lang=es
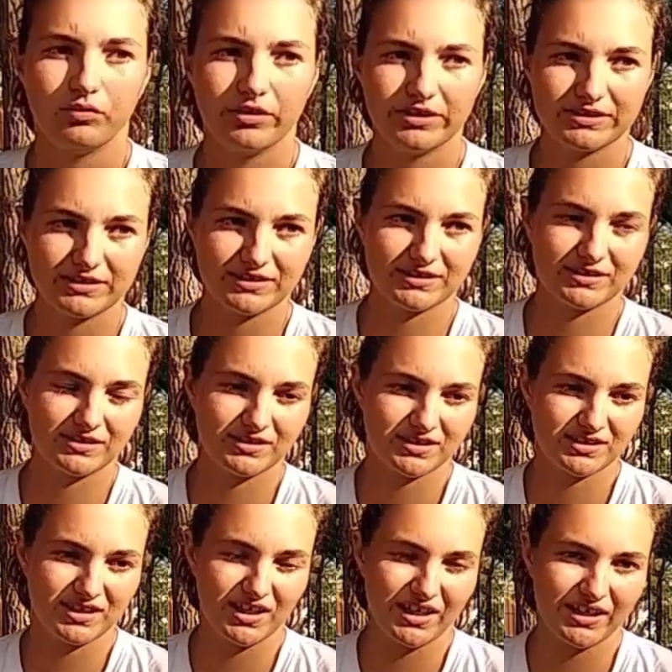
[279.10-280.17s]

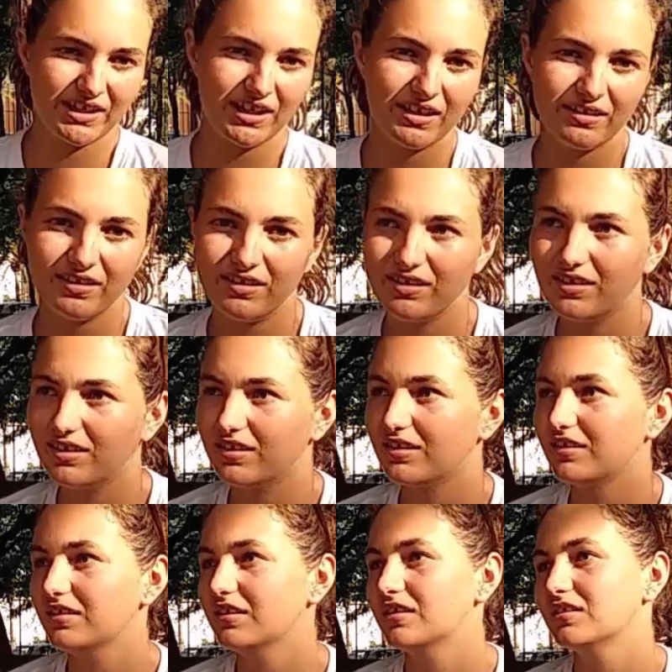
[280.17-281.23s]
Pues ahí ya le
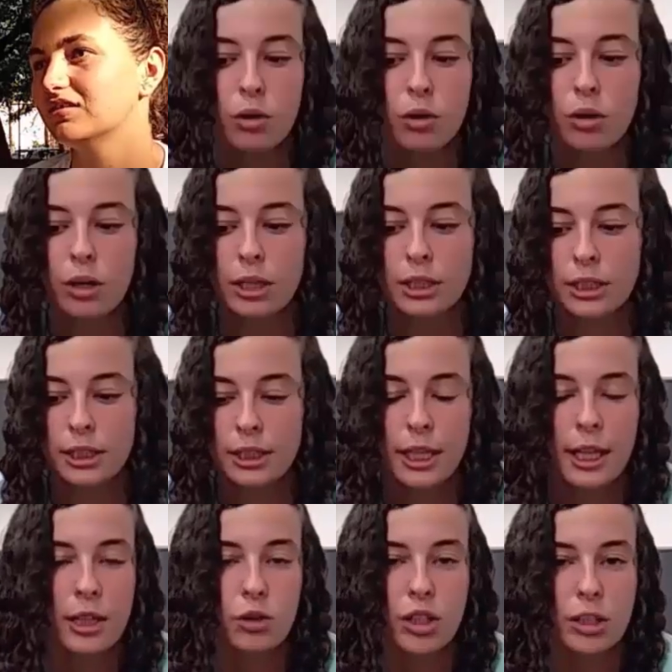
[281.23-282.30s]
diría pues lo que les
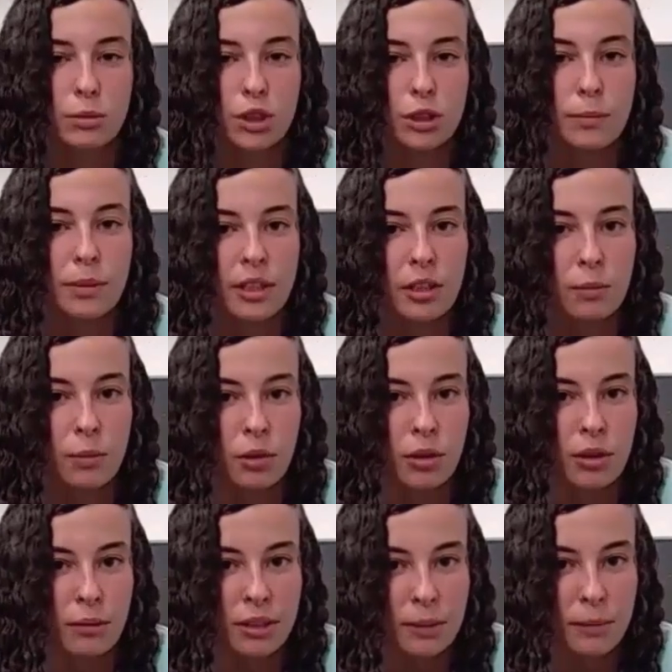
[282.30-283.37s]
diría que todas hemos empezado
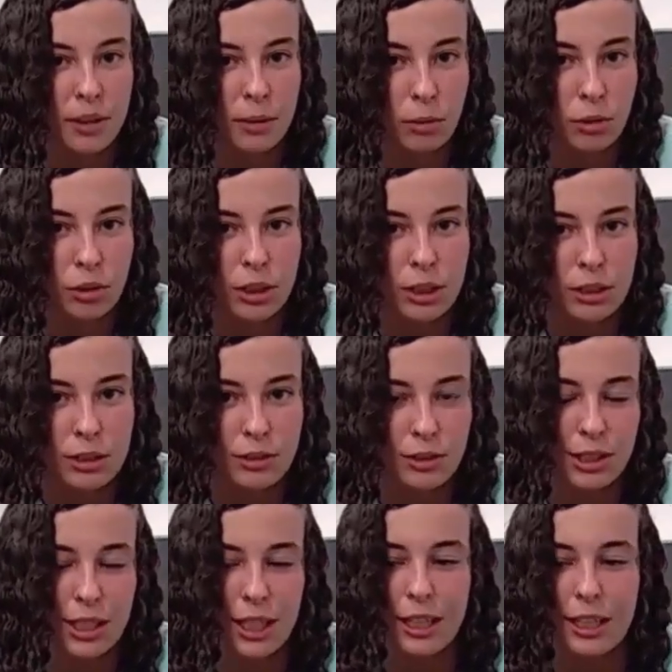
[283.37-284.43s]
por donde vais a empezar vosotros.
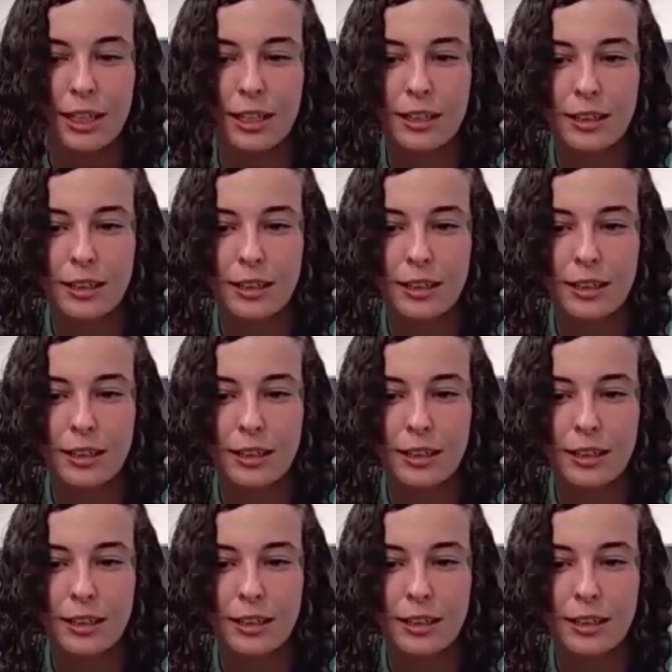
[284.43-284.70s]
O sea.